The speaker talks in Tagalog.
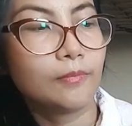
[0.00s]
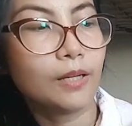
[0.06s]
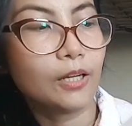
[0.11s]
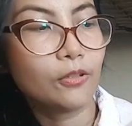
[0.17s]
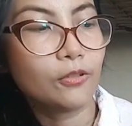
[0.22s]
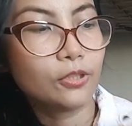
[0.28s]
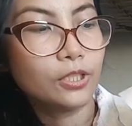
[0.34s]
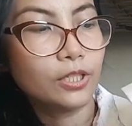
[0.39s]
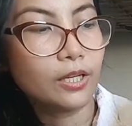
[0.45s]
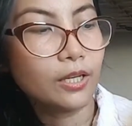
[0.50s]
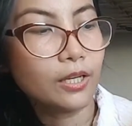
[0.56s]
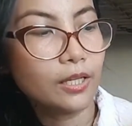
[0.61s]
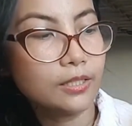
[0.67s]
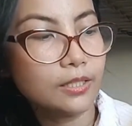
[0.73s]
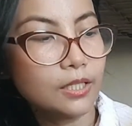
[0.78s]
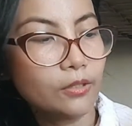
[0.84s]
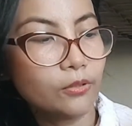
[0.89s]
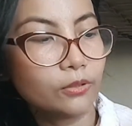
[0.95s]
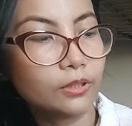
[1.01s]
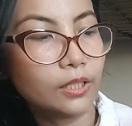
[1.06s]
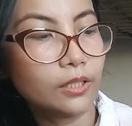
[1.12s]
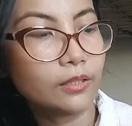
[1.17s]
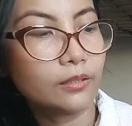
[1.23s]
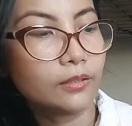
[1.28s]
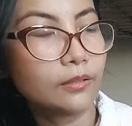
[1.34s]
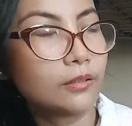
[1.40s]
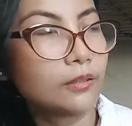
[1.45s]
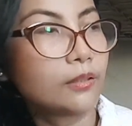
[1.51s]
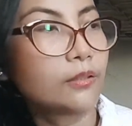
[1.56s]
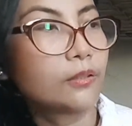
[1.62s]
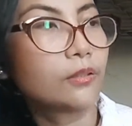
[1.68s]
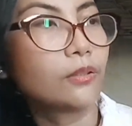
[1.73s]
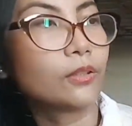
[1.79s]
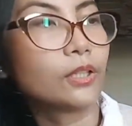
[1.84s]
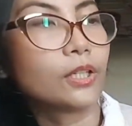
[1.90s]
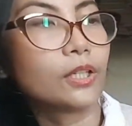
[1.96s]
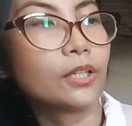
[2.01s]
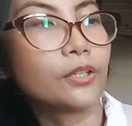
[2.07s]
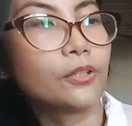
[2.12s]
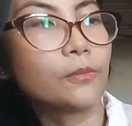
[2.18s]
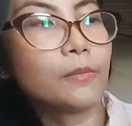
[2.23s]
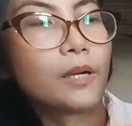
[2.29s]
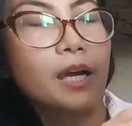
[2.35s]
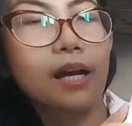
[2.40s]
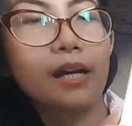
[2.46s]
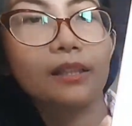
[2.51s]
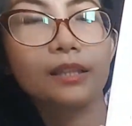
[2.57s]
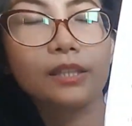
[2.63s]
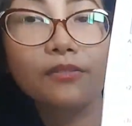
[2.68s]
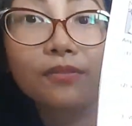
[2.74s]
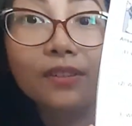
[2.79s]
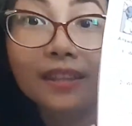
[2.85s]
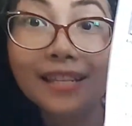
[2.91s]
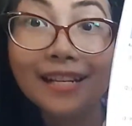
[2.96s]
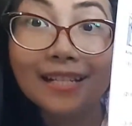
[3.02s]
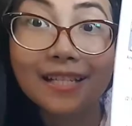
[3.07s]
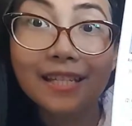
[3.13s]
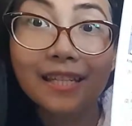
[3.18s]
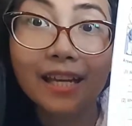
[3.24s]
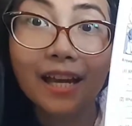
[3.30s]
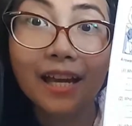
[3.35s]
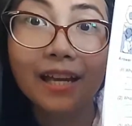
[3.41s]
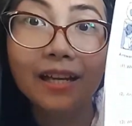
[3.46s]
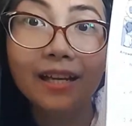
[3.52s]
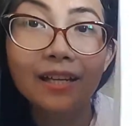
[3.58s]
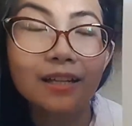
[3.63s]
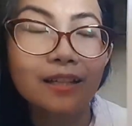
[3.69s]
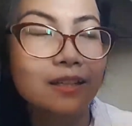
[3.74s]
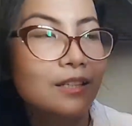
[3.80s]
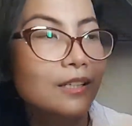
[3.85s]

Bago niya sagutan per yung mga activities niya.